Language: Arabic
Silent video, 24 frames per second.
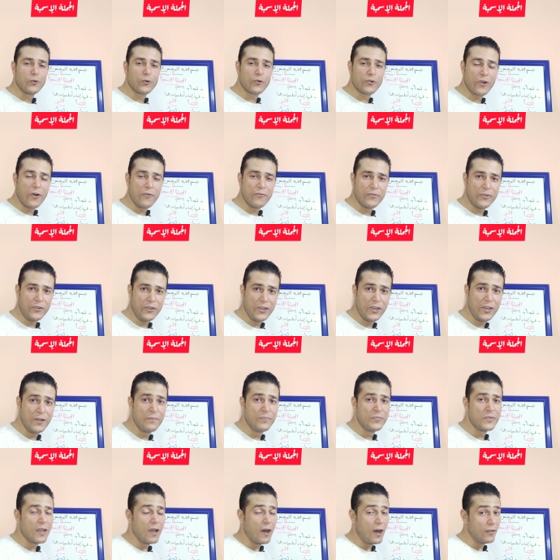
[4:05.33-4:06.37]
الرفع
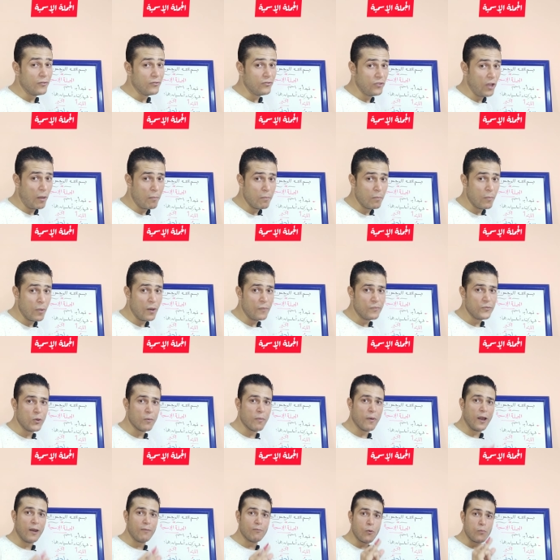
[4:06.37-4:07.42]
الضمه
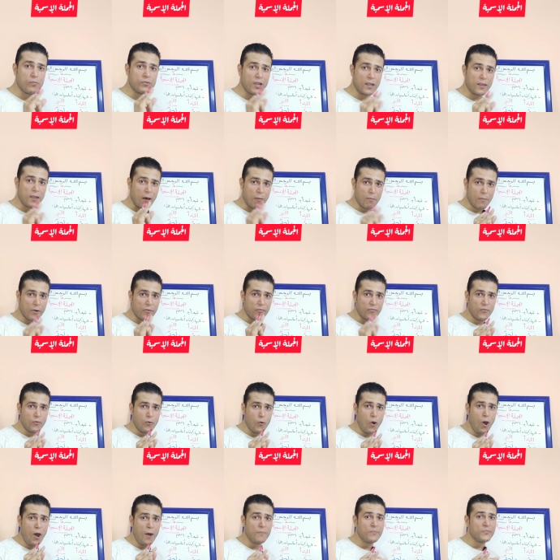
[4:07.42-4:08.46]
يبقى المبتدا
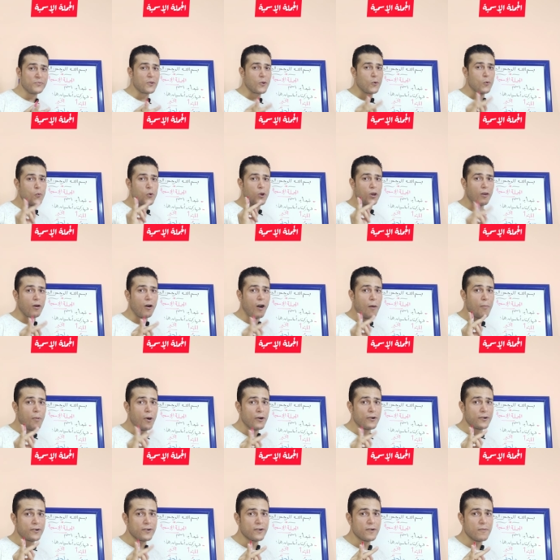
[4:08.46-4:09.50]
مرفوع
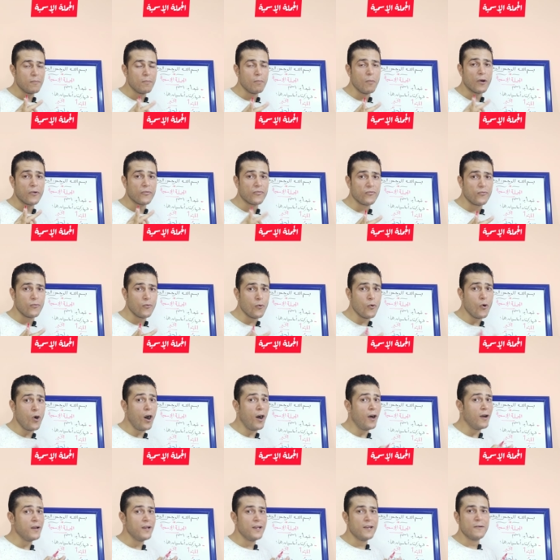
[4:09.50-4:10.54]
والخبر
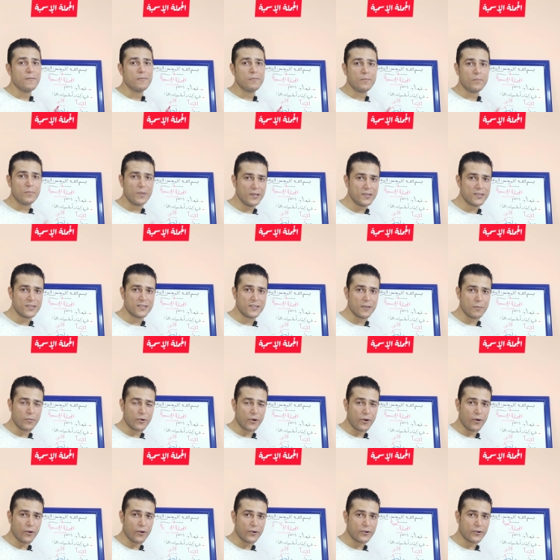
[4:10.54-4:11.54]
مرفوع باستمرار